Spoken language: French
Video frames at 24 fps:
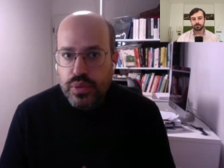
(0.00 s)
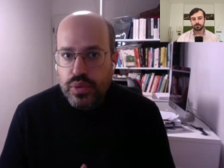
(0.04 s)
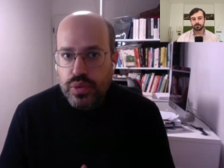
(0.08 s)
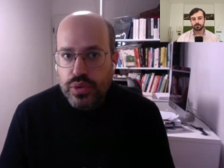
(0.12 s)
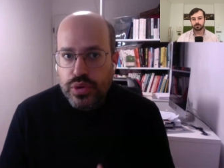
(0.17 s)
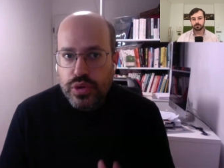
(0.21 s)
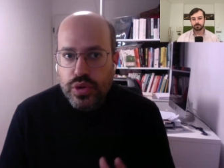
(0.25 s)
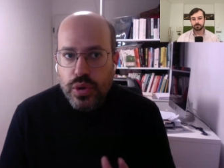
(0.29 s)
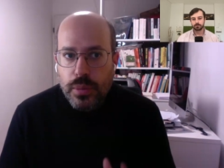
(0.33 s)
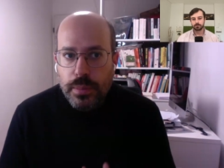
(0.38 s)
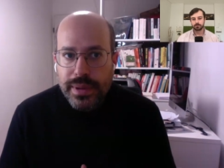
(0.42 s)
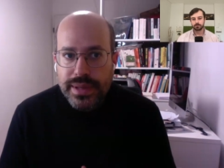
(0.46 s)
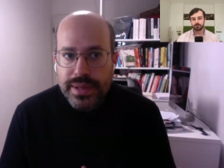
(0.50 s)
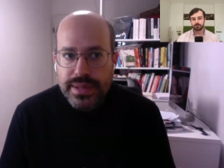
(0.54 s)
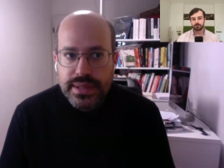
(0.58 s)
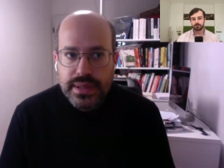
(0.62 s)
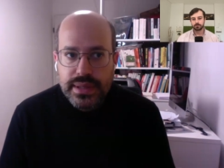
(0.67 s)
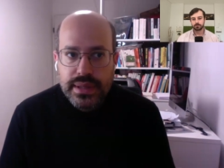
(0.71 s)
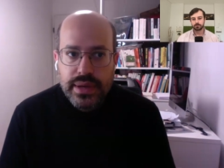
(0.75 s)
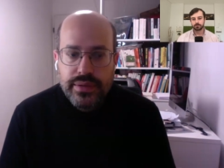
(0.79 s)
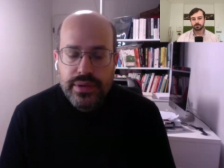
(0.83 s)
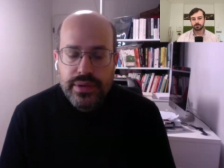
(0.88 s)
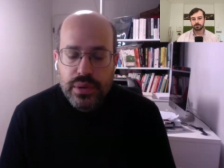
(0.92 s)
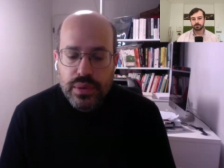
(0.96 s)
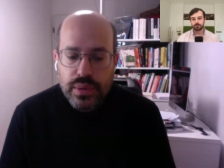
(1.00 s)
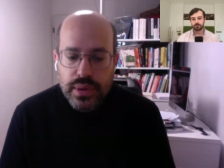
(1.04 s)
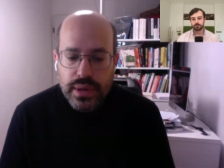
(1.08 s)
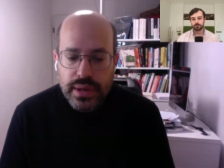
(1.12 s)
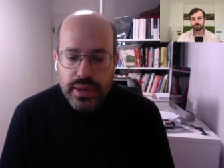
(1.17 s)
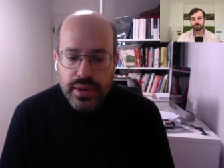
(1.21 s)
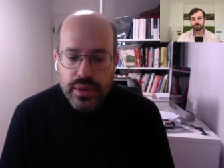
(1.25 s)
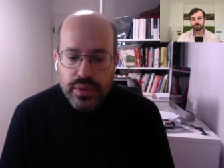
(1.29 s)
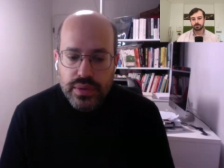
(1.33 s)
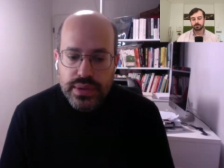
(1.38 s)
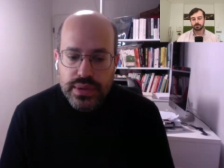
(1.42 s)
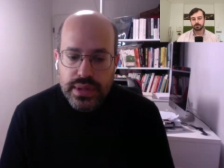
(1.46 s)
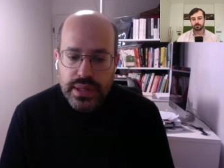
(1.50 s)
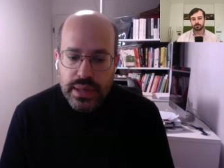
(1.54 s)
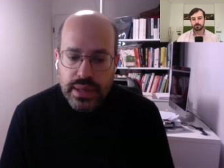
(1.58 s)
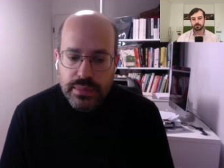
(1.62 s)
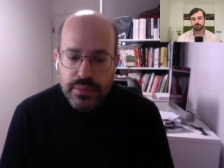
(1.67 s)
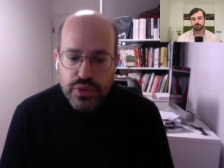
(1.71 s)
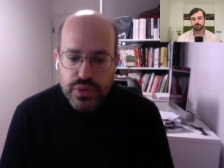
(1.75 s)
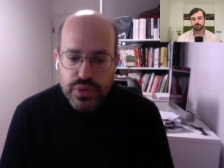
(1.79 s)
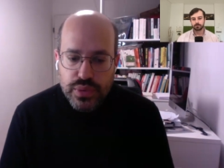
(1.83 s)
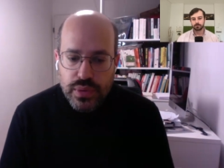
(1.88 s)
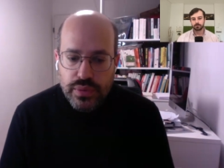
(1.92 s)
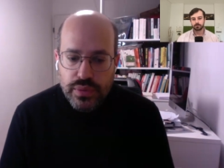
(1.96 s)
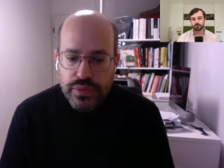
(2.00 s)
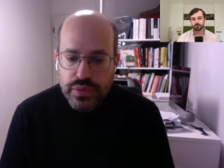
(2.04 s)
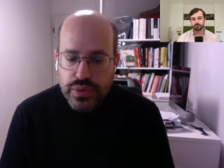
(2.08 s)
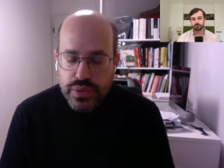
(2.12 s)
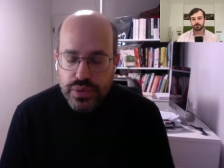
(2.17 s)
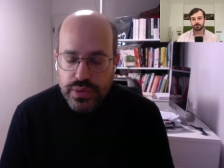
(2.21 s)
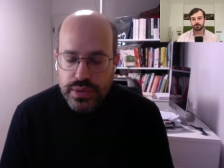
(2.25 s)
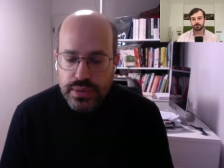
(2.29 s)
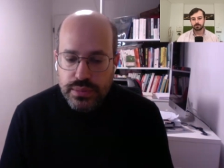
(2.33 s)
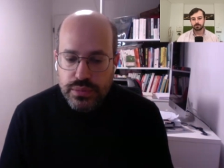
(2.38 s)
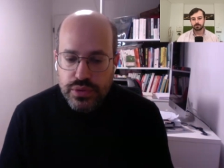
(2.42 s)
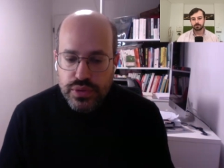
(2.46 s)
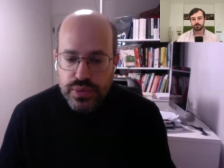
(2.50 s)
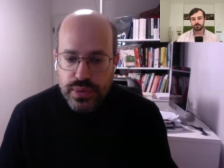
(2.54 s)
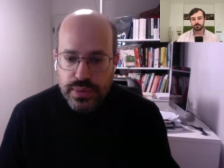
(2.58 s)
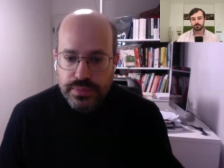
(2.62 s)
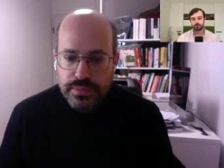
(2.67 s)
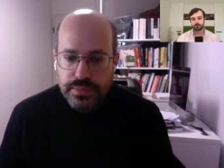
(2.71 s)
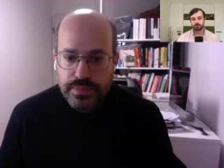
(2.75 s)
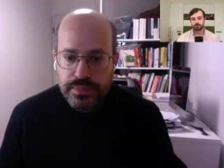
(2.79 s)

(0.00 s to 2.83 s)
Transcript: le temps passé avec le client, ce qu'il a besoin en fonction de ses besoins.